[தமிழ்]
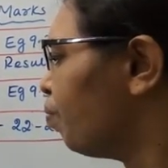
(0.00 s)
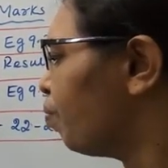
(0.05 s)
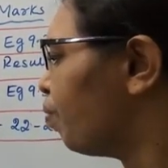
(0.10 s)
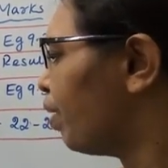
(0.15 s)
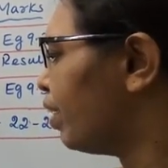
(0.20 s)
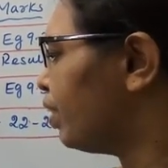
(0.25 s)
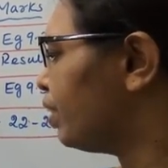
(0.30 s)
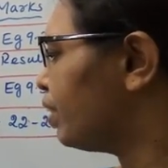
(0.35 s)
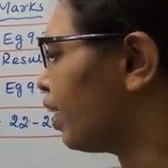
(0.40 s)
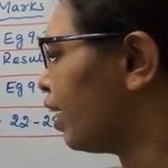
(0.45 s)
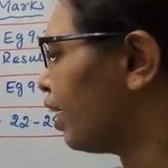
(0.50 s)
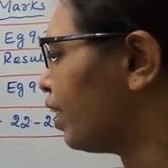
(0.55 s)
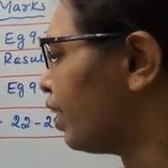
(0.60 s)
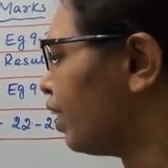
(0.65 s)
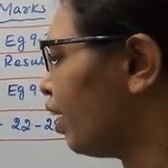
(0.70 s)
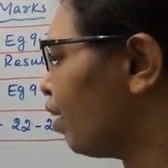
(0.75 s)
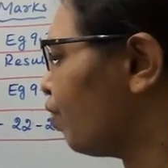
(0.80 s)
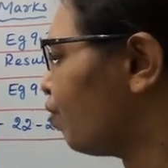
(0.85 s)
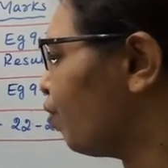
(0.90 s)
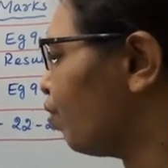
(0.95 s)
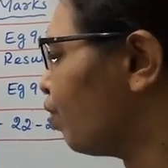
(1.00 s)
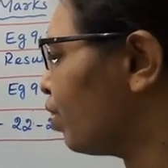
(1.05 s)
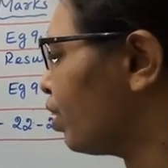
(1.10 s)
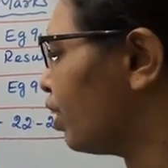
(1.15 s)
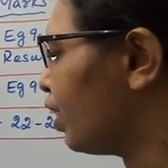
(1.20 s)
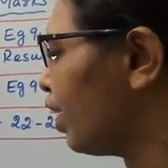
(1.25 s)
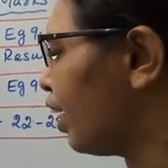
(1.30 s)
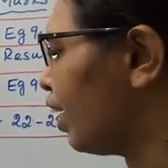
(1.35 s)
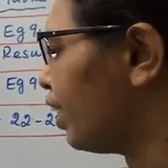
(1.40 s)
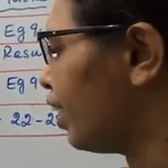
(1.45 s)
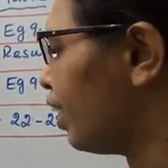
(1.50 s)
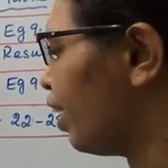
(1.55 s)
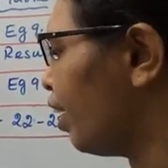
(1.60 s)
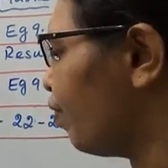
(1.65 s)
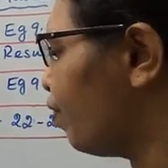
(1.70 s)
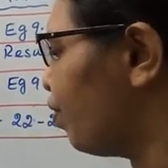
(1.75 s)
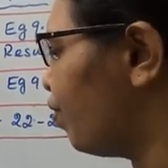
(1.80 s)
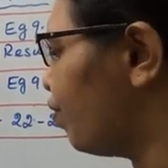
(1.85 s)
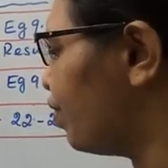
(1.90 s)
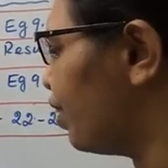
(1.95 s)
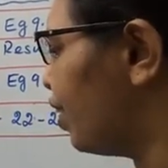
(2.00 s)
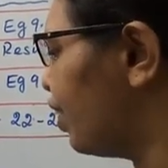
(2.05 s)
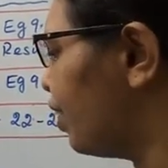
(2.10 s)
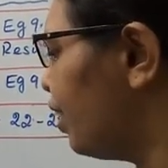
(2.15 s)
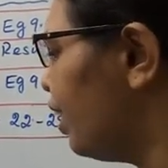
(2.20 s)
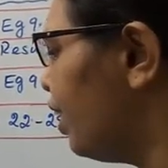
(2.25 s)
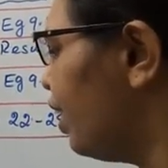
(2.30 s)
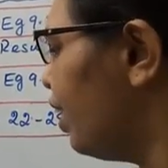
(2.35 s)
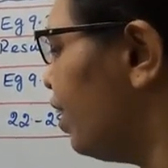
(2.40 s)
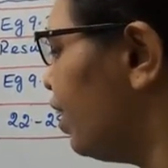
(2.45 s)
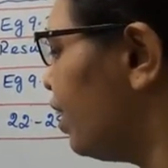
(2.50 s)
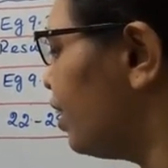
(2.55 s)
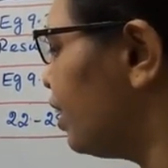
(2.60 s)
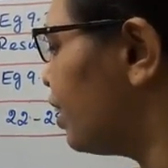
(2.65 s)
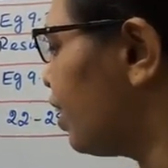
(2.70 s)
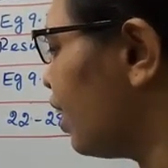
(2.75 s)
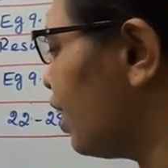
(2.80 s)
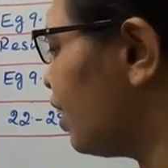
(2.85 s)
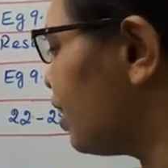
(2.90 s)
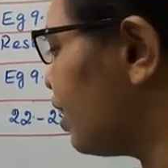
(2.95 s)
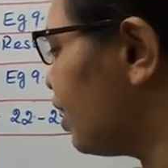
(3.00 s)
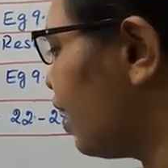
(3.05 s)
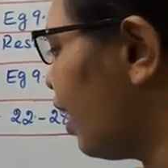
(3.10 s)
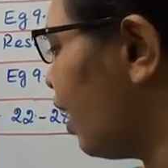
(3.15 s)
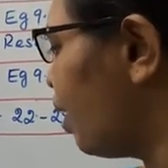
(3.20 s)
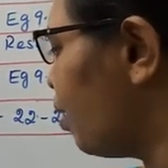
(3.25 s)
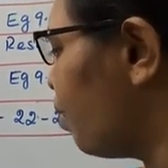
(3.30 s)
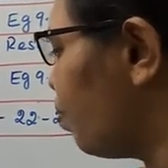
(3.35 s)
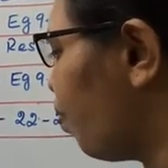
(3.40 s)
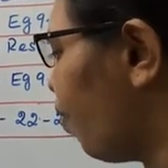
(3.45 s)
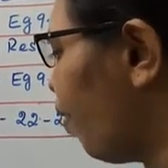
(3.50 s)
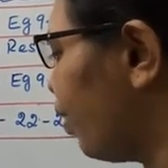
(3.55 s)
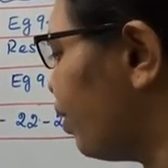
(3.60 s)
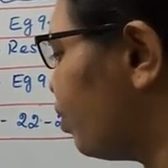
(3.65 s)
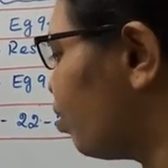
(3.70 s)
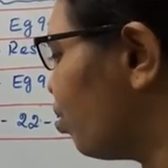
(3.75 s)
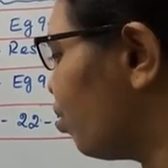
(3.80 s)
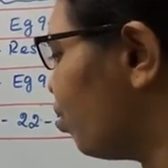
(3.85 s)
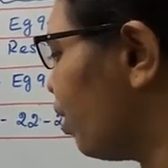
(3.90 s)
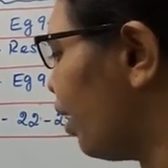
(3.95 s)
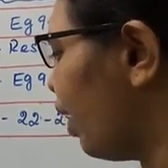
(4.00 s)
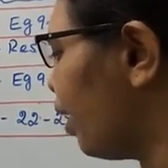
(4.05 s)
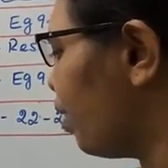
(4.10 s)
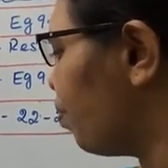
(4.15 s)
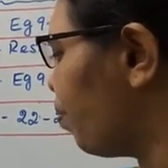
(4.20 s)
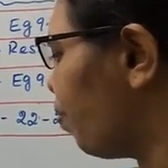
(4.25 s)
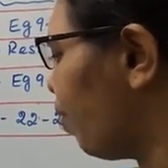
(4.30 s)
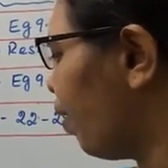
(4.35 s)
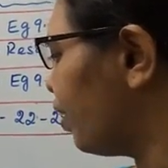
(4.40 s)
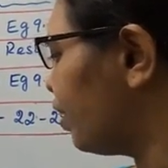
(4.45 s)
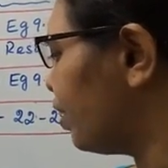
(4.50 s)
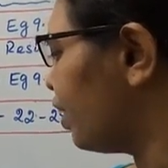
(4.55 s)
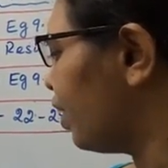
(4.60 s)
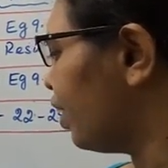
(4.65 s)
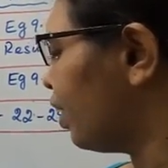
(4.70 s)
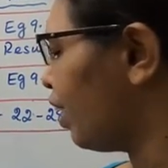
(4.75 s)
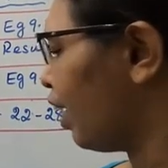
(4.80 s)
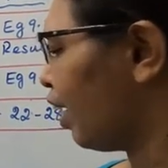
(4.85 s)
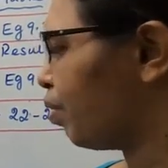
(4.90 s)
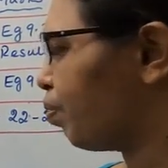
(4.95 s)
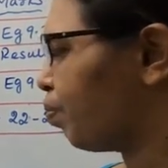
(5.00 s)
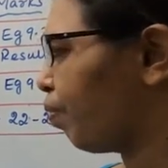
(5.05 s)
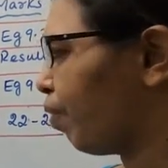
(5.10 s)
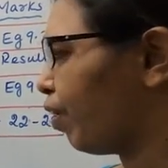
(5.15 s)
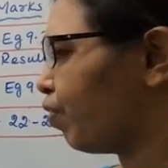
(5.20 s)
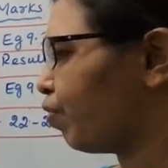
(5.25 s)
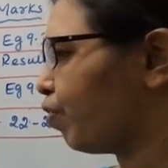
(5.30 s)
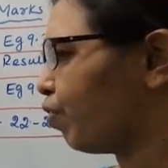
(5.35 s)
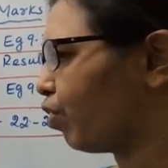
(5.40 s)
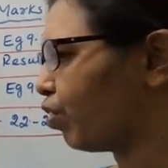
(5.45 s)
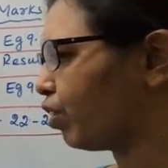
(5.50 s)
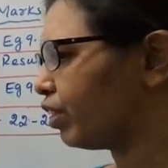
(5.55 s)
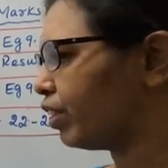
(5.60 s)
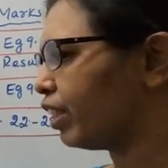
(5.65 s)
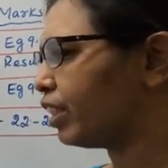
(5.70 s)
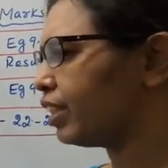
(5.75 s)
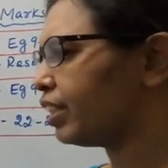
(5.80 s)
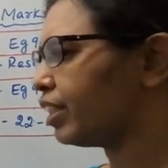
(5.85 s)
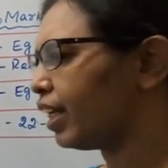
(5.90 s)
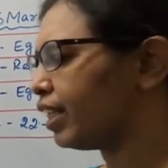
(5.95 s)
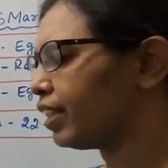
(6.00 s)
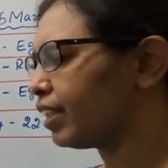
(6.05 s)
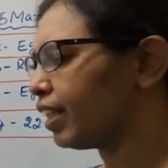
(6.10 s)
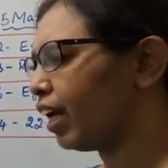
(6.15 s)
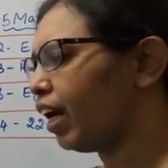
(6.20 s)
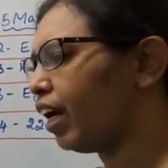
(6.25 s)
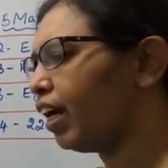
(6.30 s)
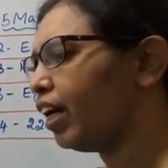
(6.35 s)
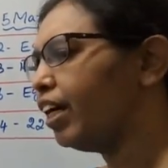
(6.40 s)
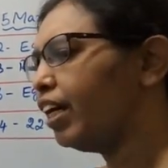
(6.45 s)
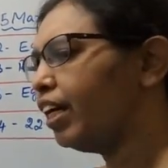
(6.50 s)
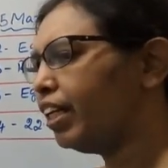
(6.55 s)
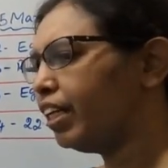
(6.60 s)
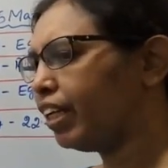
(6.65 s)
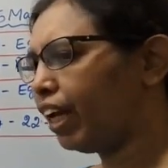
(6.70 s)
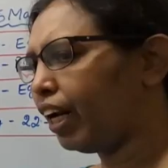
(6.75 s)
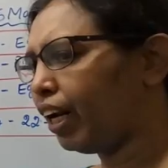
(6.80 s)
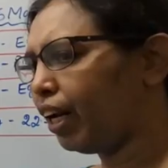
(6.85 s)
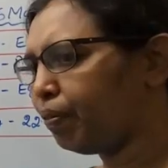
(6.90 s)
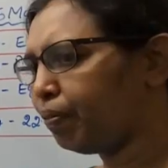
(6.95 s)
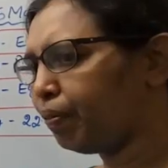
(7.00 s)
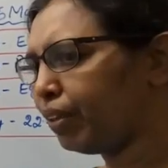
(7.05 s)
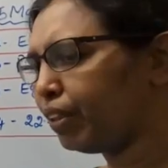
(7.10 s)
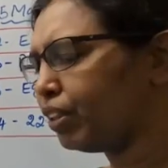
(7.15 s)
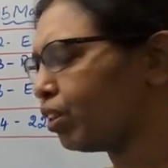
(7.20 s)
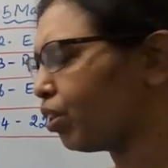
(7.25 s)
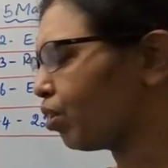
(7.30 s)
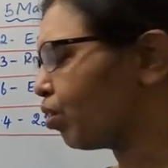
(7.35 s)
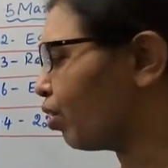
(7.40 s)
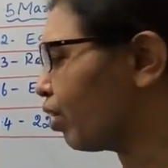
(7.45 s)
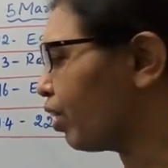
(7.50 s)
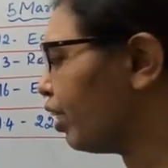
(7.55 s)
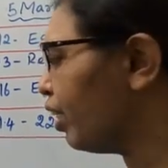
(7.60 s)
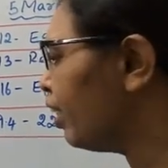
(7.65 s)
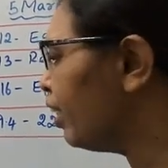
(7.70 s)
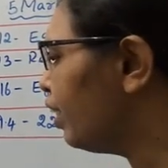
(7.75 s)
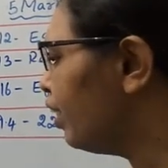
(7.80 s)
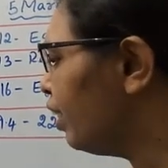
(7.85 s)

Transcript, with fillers: பேஜ் ஹண்ட்ரட் அண்ட் ஃபோர்டீன் ஹண்ட்ரட் அண்ட் ஃபிஃப்டீன் ரிசல்ட் நைன் பாயிண்ட் டூ நைன் பாயிண்ட் த்ரீ நைன் பாயிண்ட் ஃபோர் இந்த ரிசல்ட்ஸ்லாம் நல்லா படிச்சுக்கோங்க